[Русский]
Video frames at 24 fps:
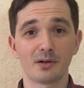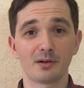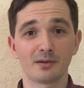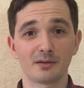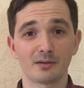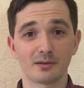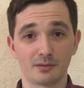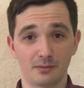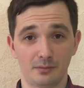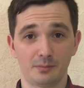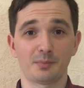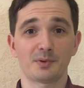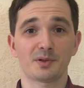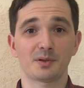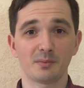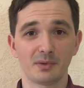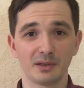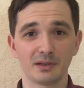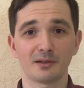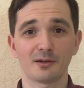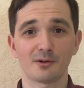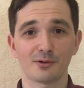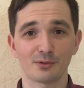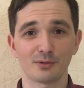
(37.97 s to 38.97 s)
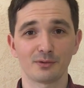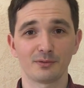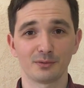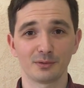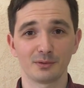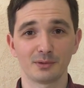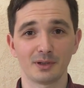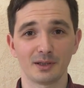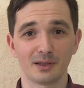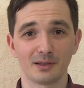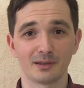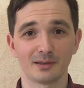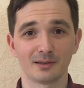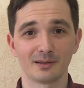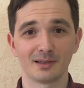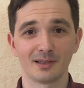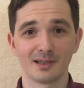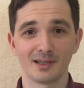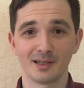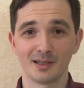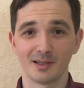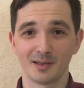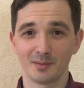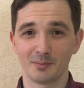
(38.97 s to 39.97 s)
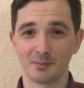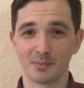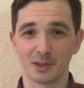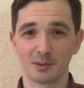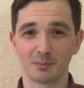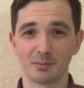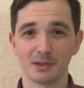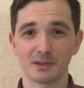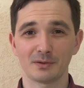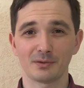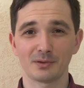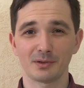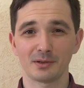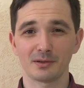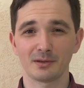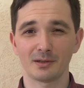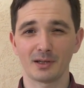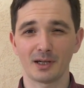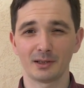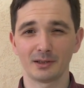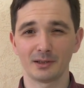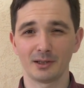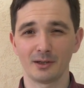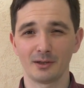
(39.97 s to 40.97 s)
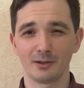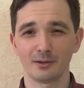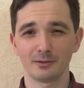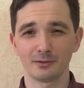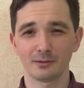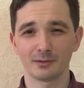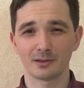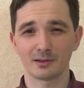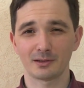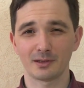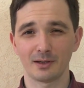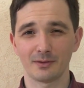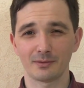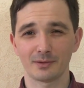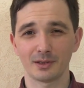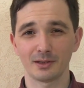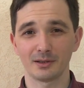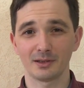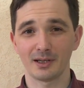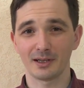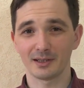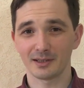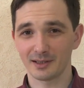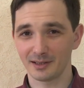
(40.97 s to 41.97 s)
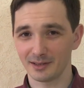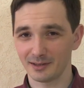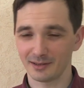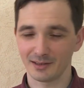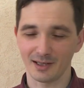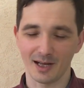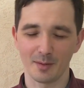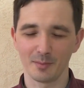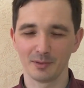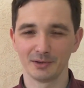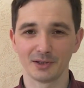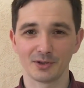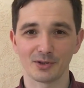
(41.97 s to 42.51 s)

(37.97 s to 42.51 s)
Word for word: их, чтобы посмотреть, что внутри. Подписывайтесь на канал, ставьте лайки, а мы